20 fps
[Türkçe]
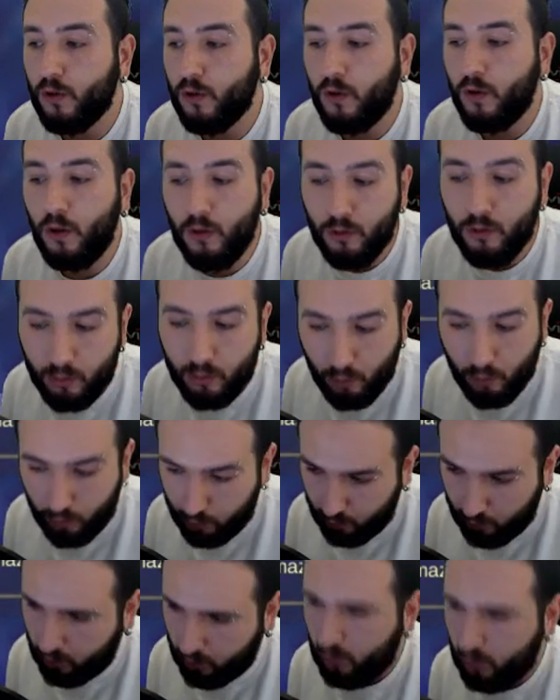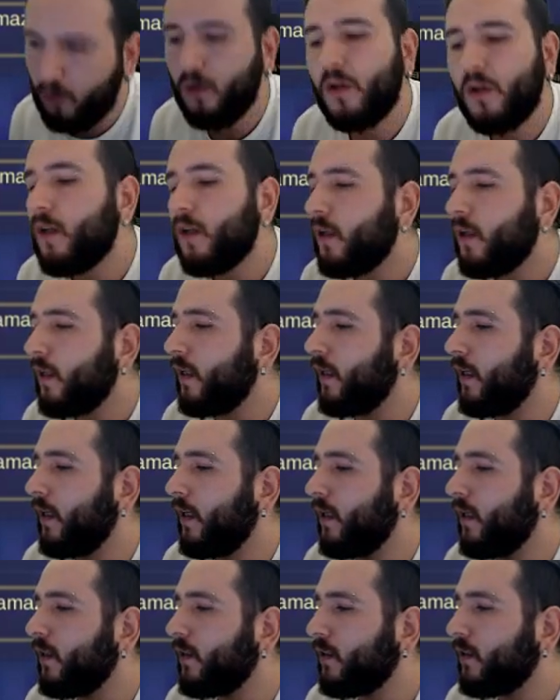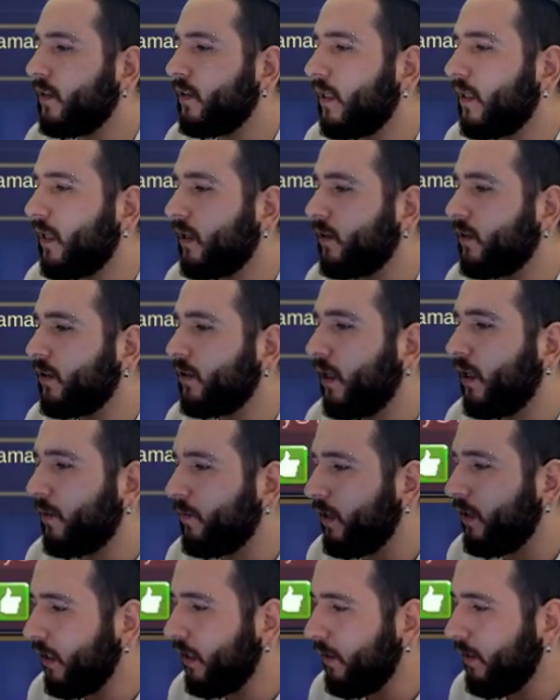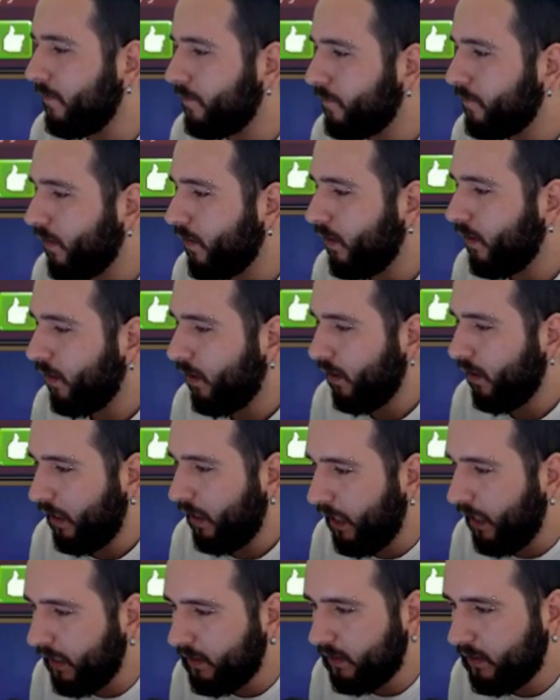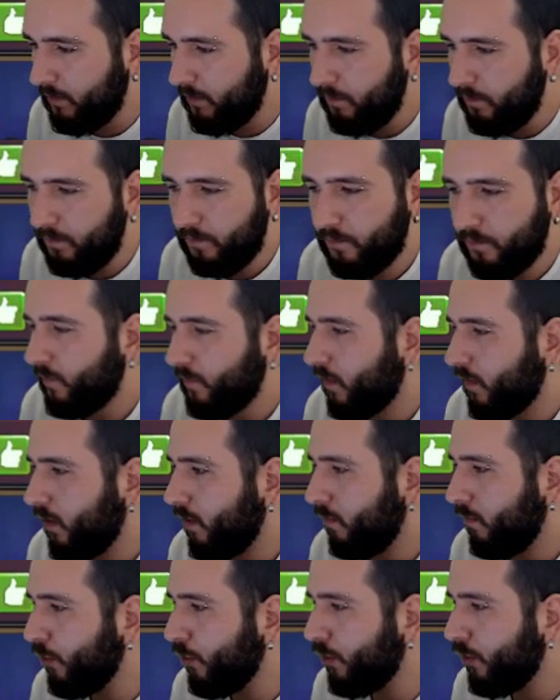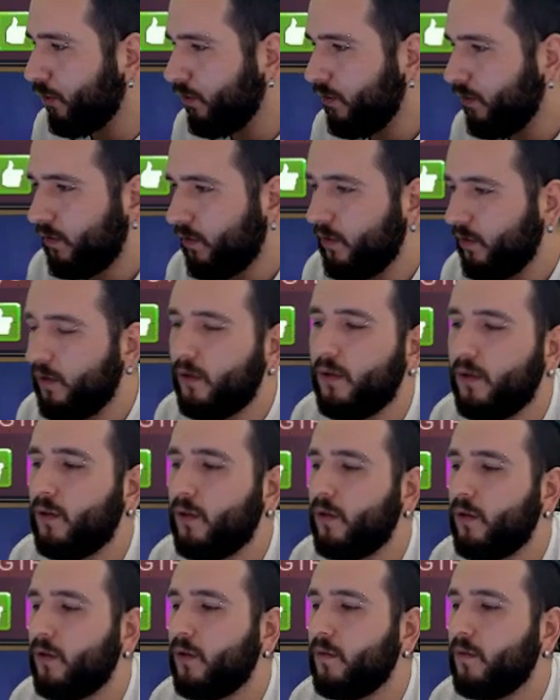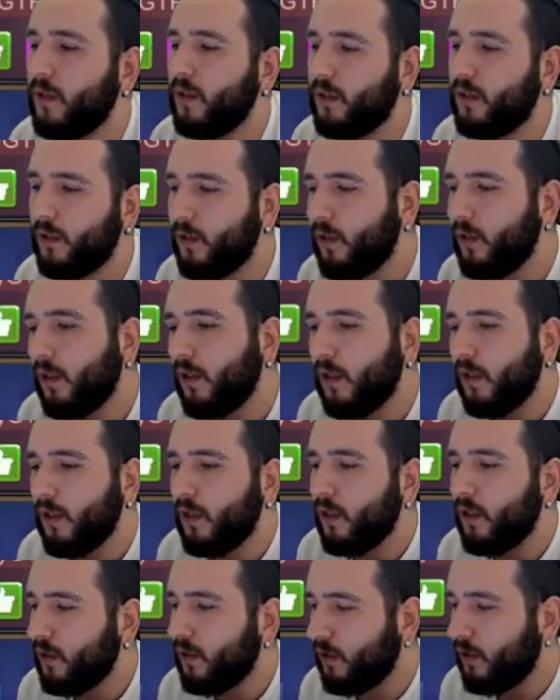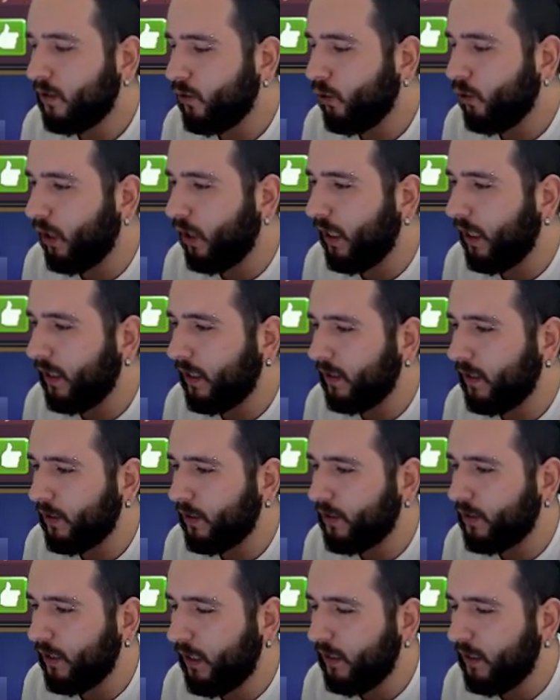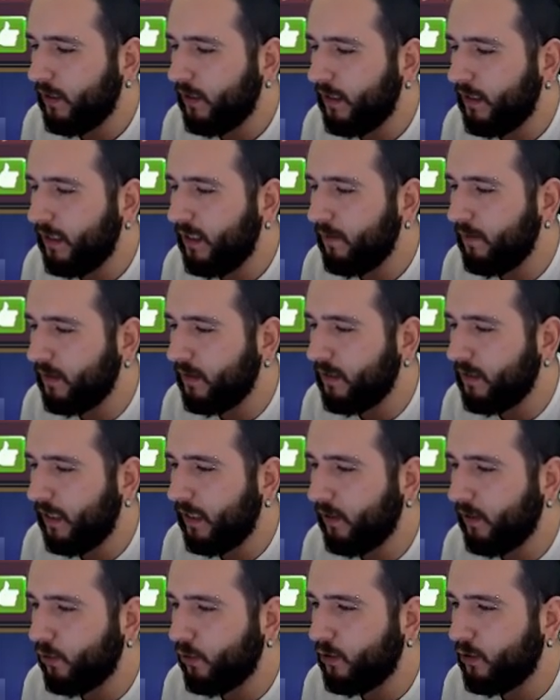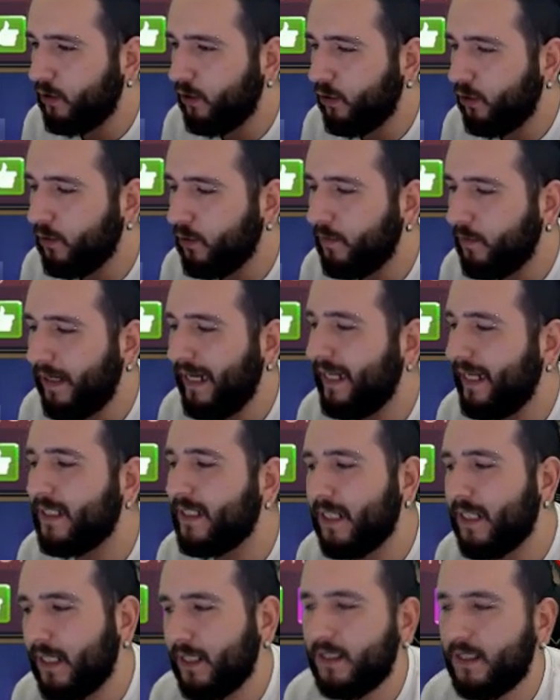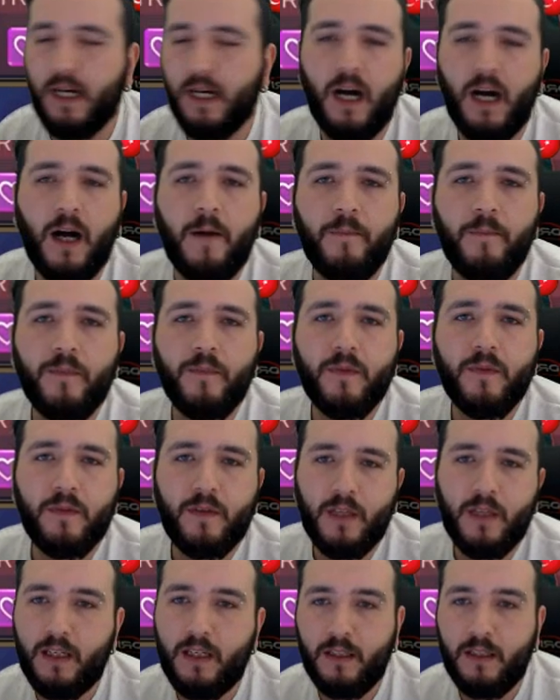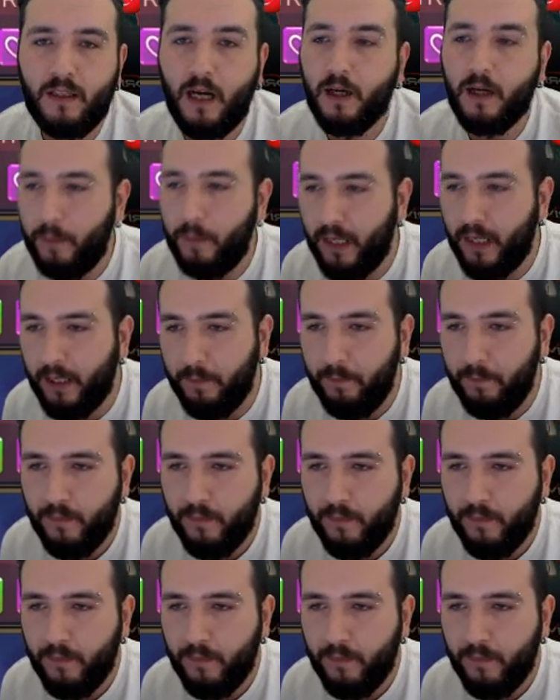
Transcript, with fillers: ne olursa olsun e, sizlere atacağım diye. Attım. Buyurun. E, maçın skoru arkadaşlar. Yediğim hasarı gösteriyorum 58k. Tanki tank benim.